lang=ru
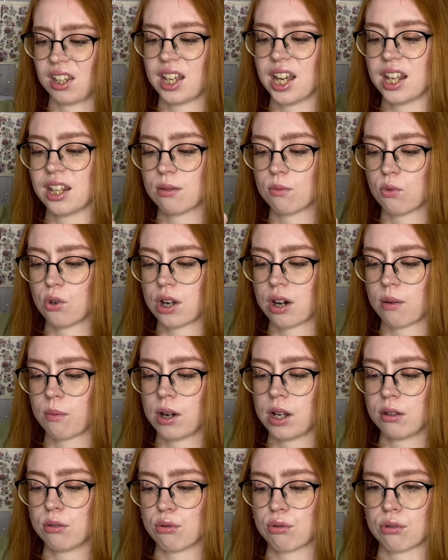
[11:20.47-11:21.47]
Я этому
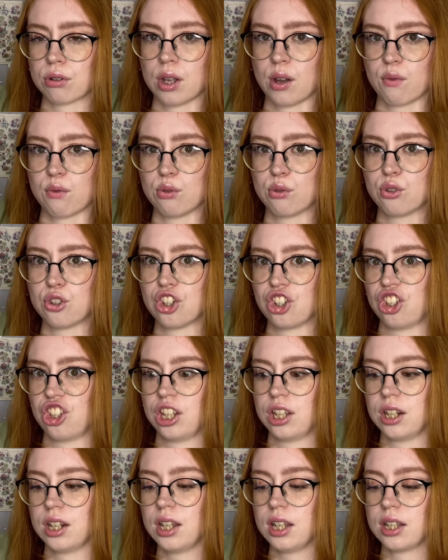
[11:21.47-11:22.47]
аромату ставлю
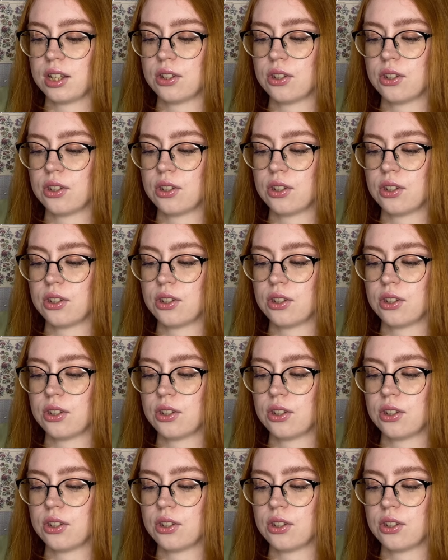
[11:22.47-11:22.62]
4 из